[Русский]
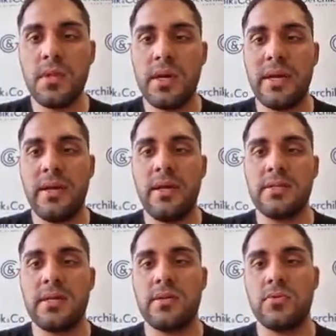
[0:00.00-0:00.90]

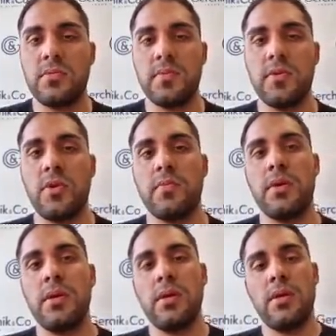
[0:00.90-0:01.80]
корреляция, которую мы берем
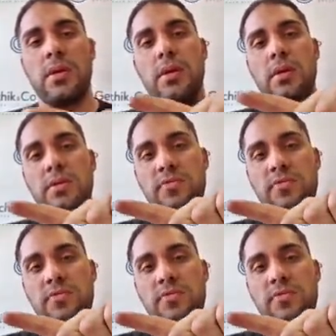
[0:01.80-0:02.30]
Э,